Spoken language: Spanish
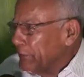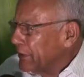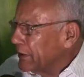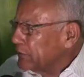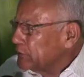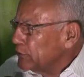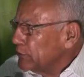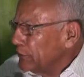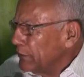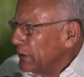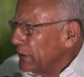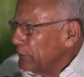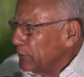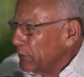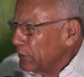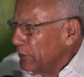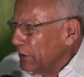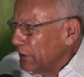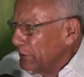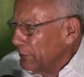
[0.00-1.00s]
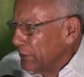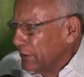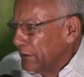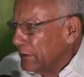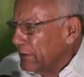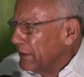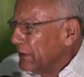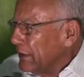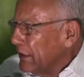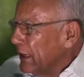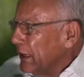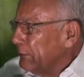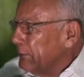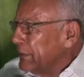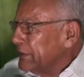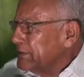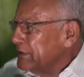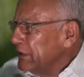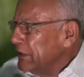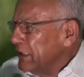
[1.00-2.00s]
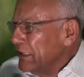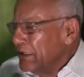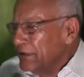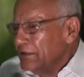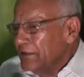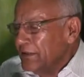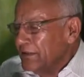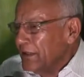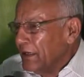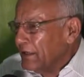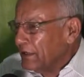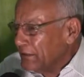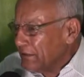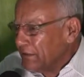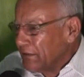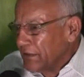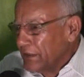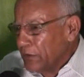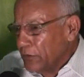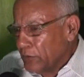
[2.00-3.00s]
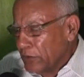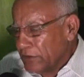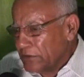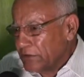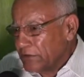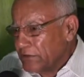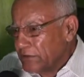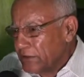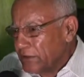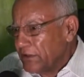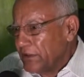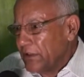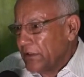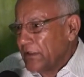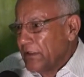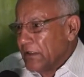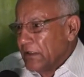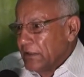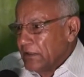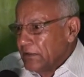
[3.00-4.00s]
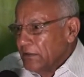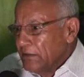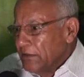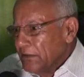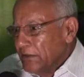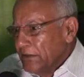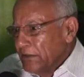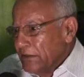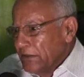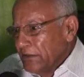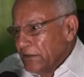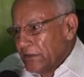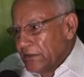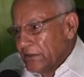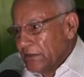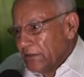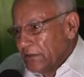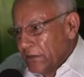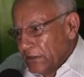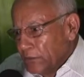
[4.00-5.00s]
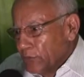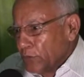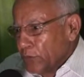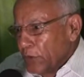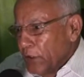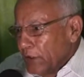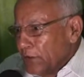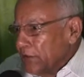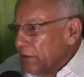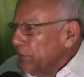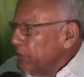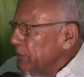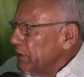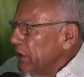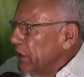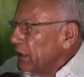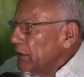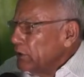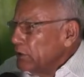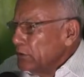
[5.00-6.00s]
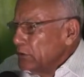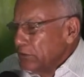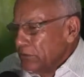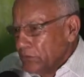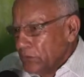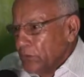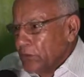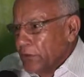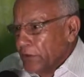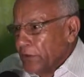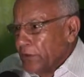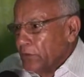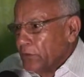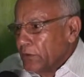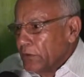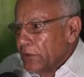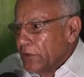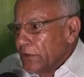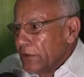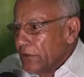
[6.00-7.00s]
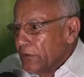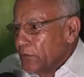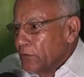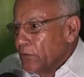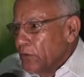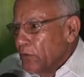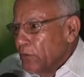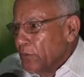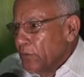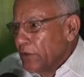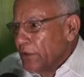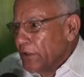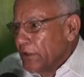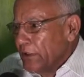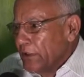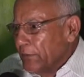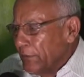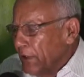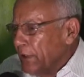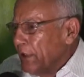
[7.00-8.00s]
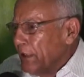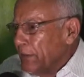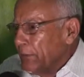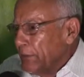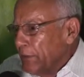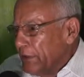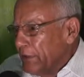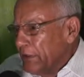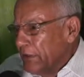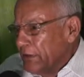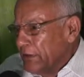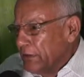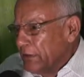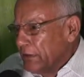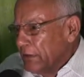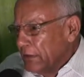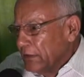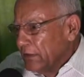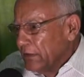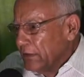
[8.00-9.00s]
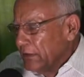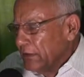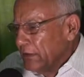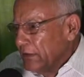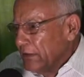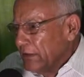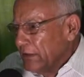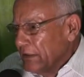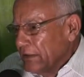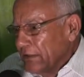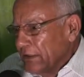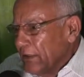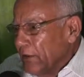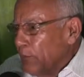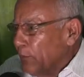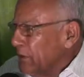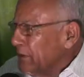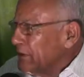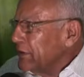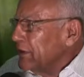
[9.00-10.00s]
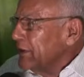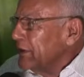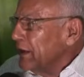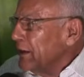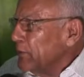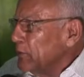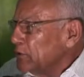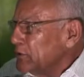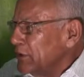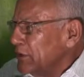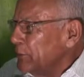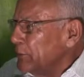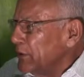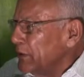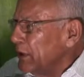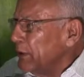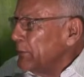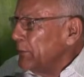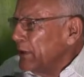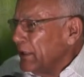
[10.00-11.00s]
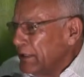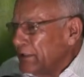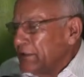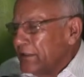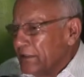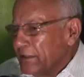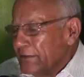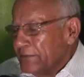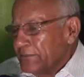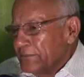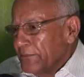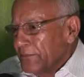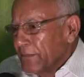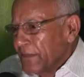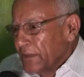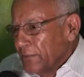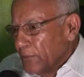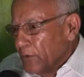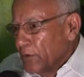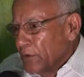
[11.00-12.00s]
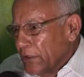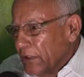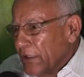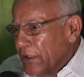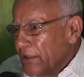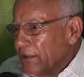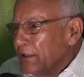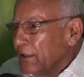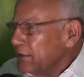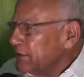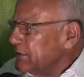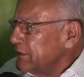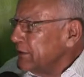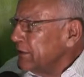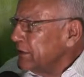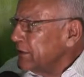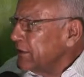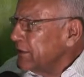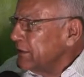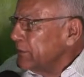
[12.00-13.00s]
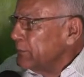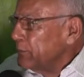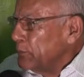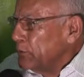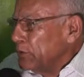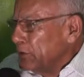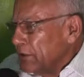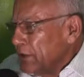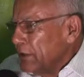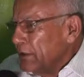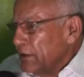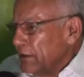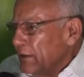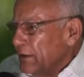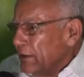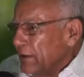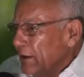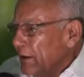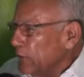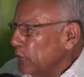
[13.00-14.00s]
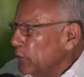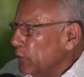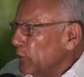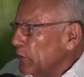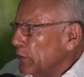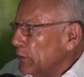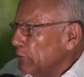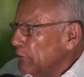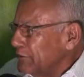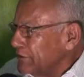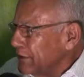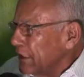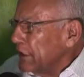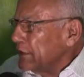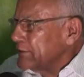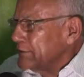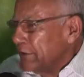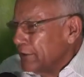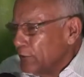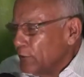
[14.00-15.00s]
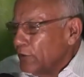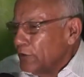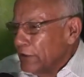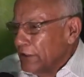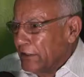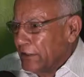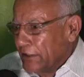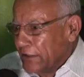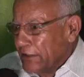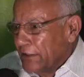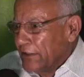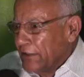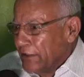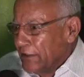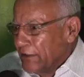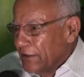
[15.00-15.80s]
para resolverle problemas a pacientes y a gente que los necesita. Y eso hay que admirarlo. Yo creo que es un hombre que vale la pena eh, que lo mantengamos siempre en la palestra. Porque gente así es que ponen a, los pueblos en salsa, ¿no? que,